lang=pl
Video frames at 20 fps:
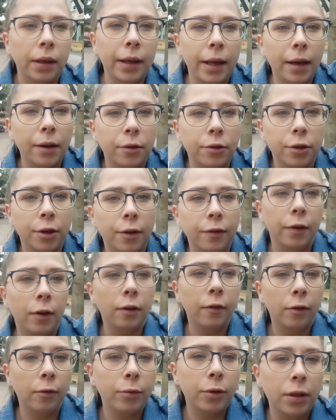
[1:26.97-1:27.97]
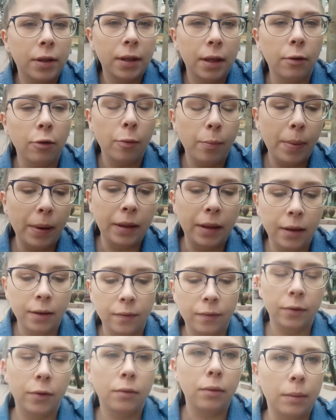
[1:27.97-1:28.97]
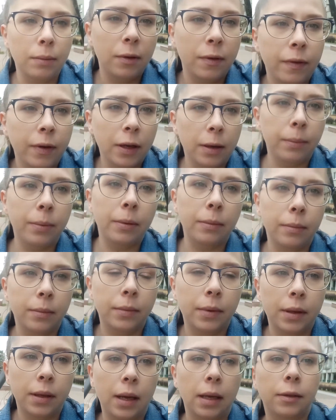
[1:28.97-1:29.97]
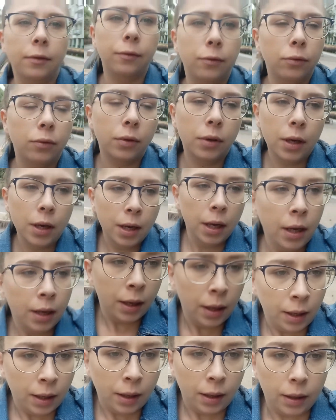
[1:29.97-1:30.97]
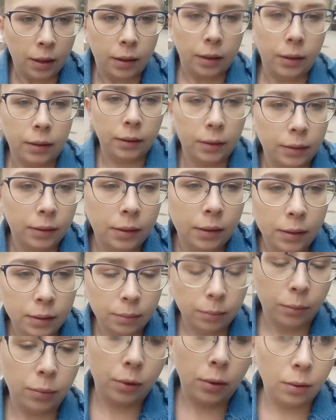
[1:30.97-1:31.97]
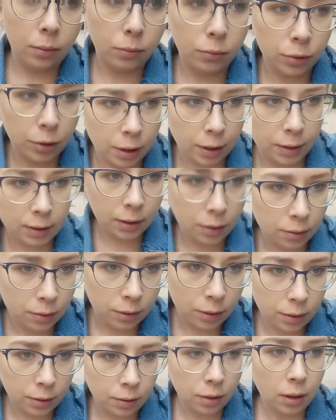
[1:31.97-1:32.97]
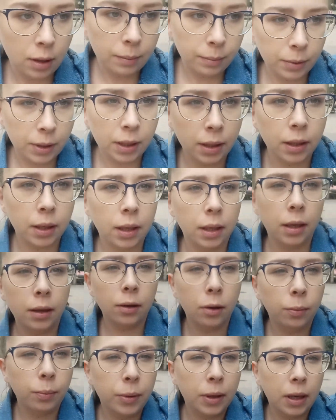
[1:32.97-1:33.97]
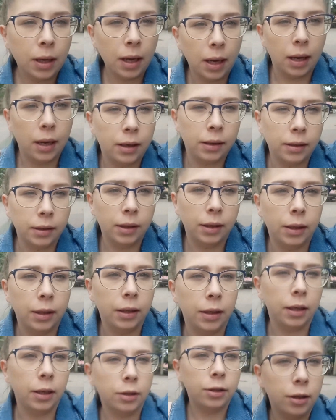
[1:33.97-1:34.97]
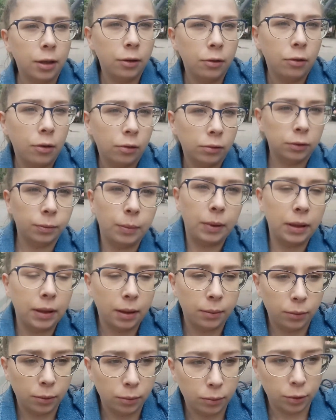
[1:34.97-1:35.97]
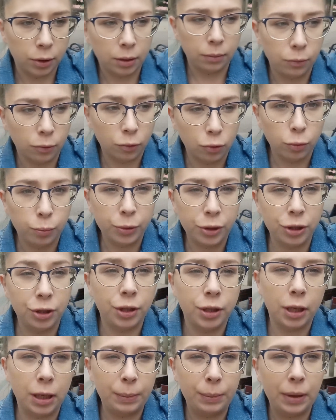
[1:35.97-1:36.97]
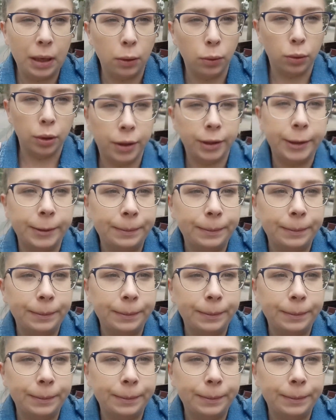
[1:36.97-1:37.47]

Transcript: Jako, że chwilowo przestało padać, wyszłam z Filipem na dwór, y, bo muszę skoczyć do apteki, do piekarni i jeszcze do Rosmana, bo muszę mu kupić dzisiaj pieluchy.